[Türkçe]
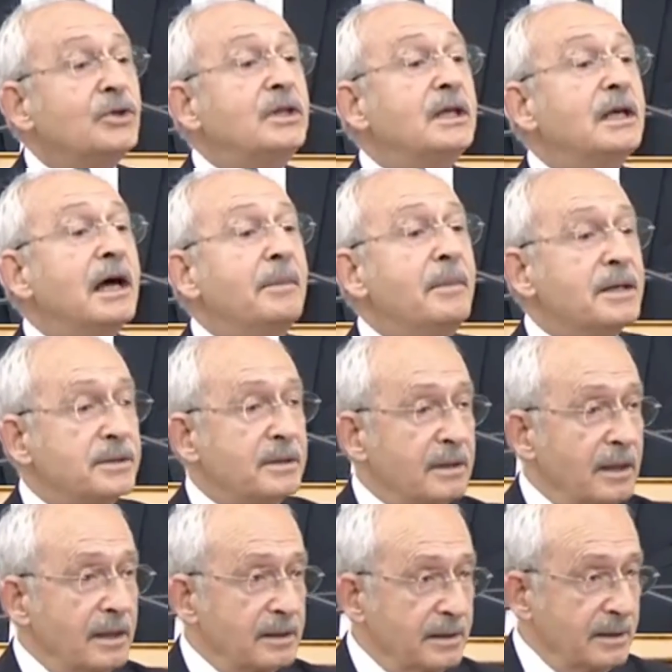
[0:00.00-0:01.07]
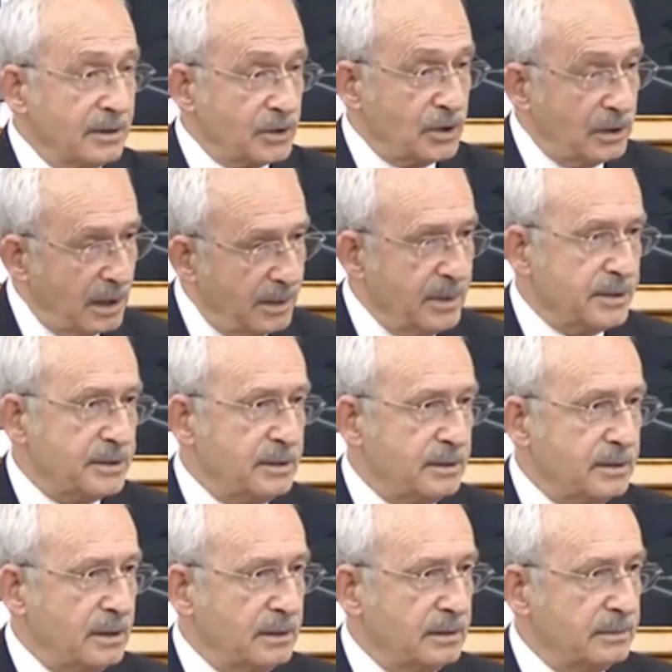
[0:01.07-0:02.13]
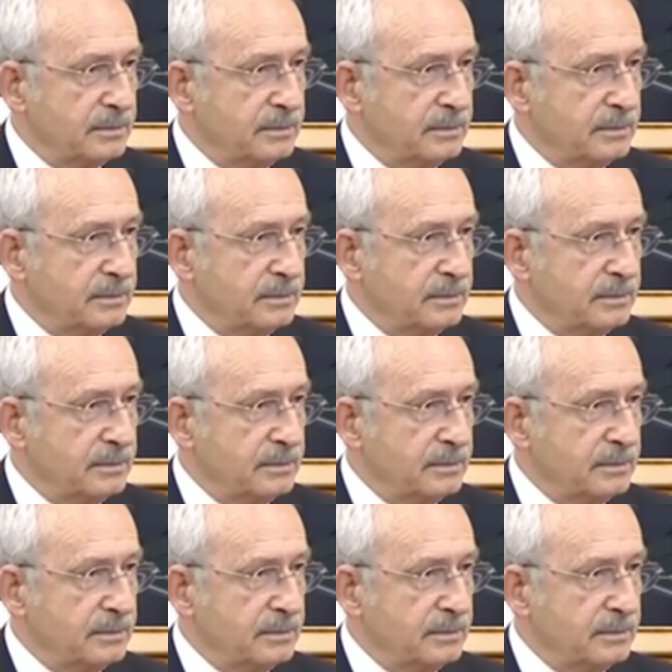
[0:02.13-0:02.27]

Diyemezsin arkadaş, diyemezsin sen.